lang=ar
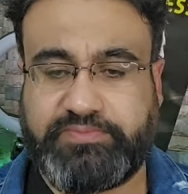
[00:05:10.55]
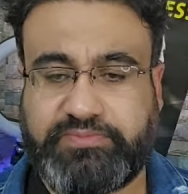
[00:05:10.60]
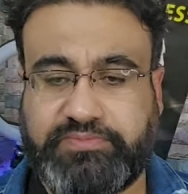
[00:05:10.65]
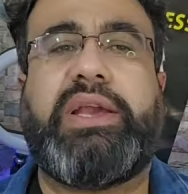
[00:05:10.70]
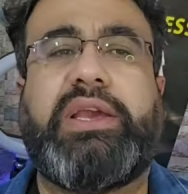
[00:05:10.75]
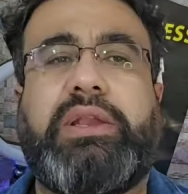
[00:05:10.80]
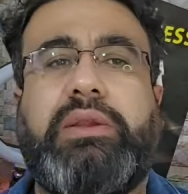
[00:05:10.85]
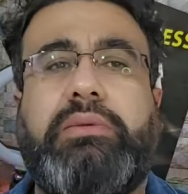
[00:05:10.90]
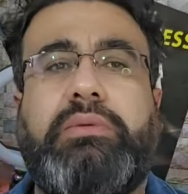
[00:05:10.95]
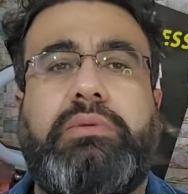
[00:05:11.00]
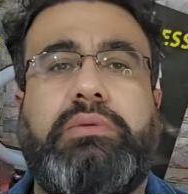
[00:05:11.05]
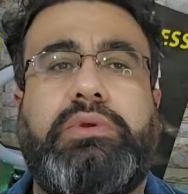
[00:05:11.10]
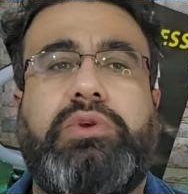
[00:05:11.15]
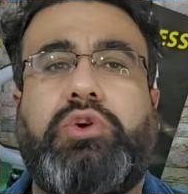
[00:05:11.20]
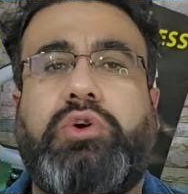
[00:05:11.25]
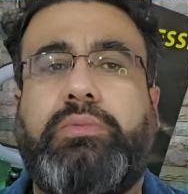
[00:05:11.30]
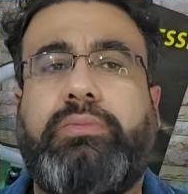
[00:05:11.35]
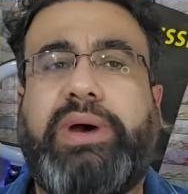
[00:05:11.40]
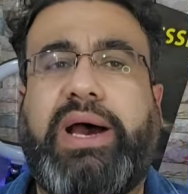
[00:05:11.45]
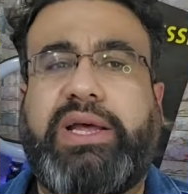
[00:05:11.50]
لكن
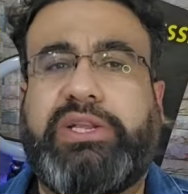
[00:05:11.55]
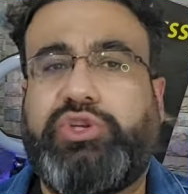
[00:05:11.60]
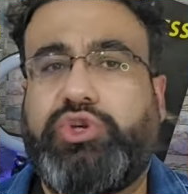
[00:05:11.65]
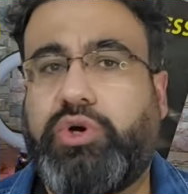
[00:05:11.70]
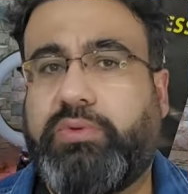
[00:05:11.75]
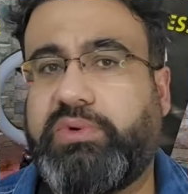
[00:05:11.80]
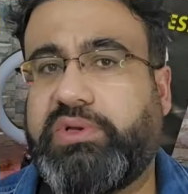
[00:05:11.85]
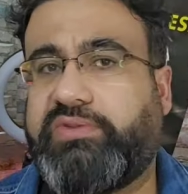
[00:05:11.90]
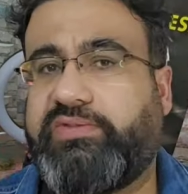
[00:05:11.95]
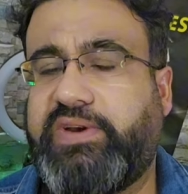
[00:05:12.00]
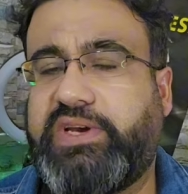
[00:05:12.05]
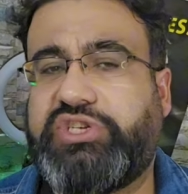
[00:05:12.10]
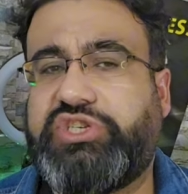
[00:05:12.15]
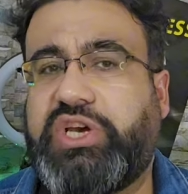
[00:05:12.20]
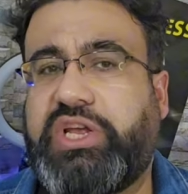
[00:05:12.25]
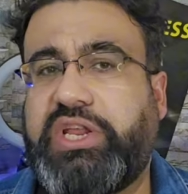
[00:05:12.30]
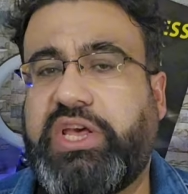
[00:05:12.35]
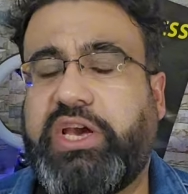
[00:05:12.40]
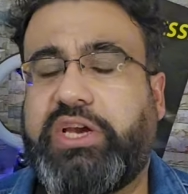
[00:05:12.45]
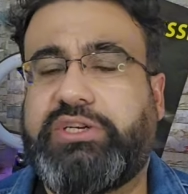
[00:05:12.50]
يوم بعد يوم
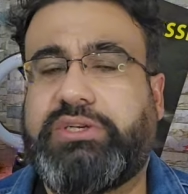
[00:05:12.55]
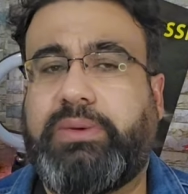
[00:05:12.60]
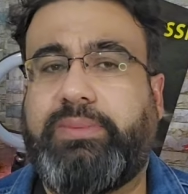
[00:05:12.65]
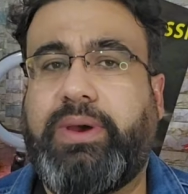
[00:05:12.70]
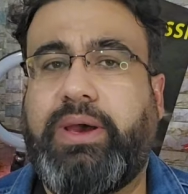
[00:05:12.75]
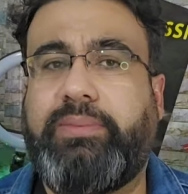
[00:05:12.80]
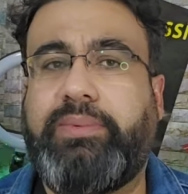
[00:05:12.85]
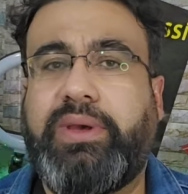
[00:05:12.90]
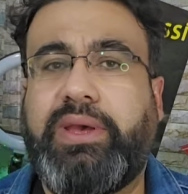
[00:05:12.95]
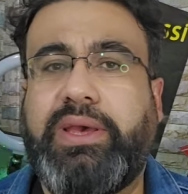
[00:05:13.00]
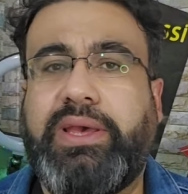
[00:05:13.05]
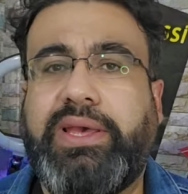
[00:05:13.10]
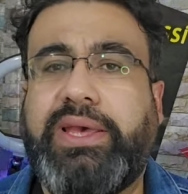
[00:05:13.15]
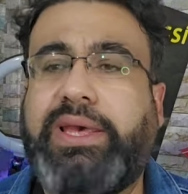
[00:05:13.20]
تفاجأنا يا شباب